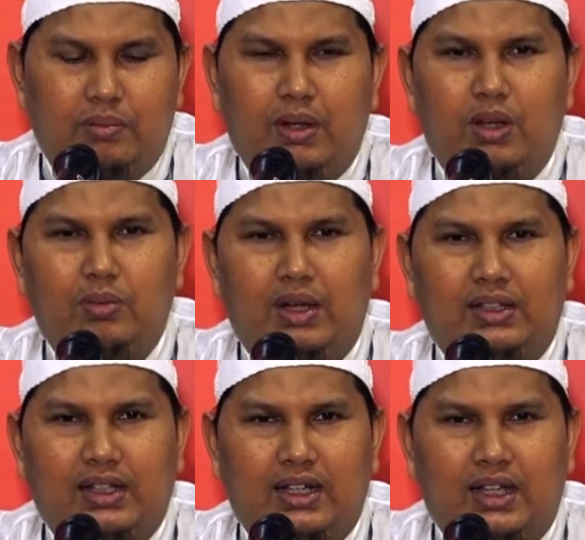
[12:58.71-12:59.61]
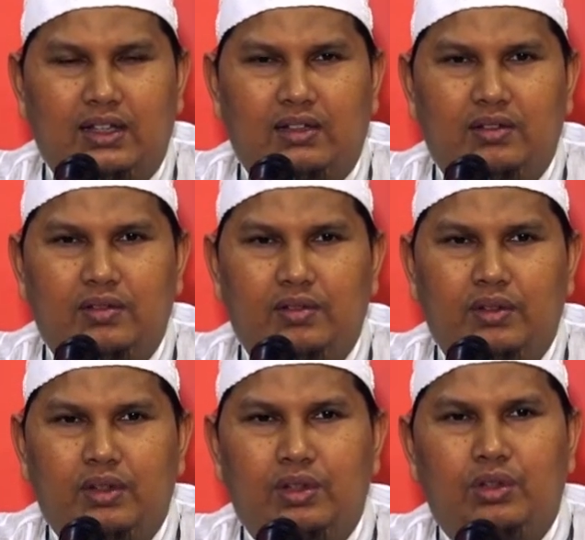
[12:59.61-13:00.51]
beliau mengatakan
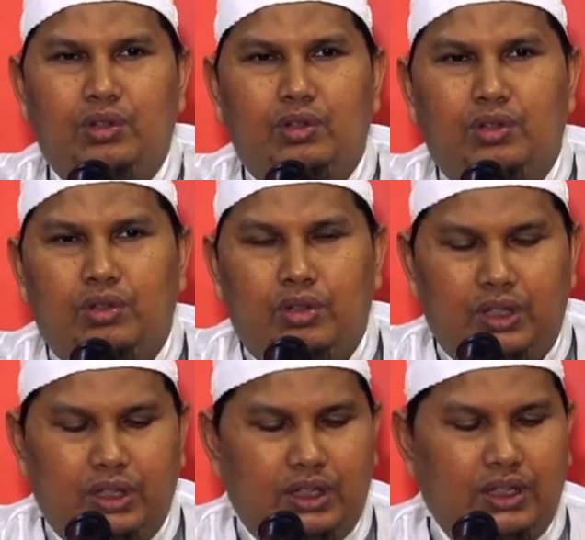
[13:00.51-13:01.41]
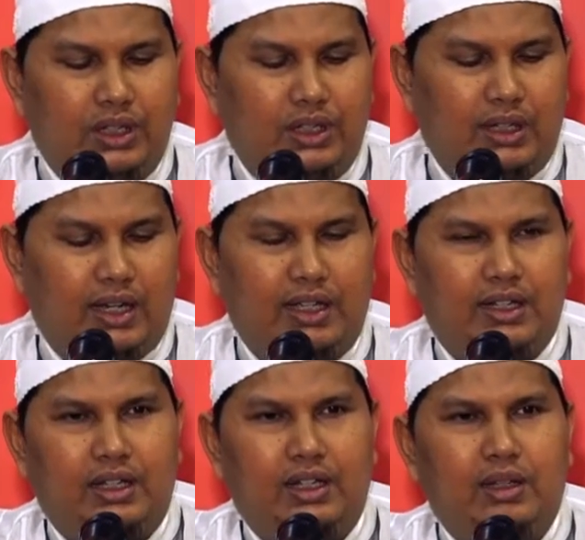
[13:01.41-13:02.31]
ini
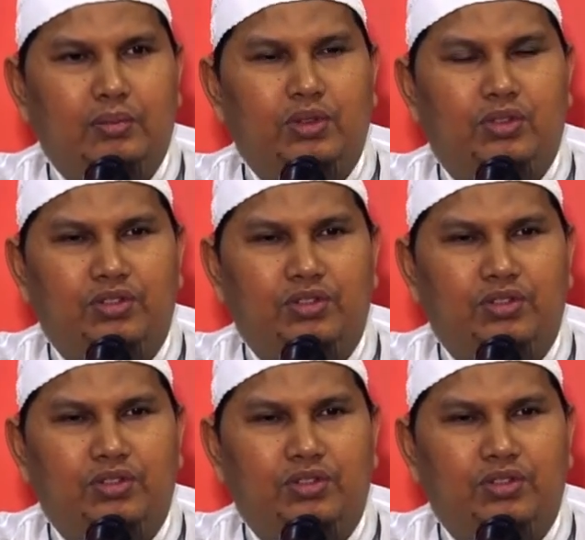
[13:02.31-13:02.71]
ayat ini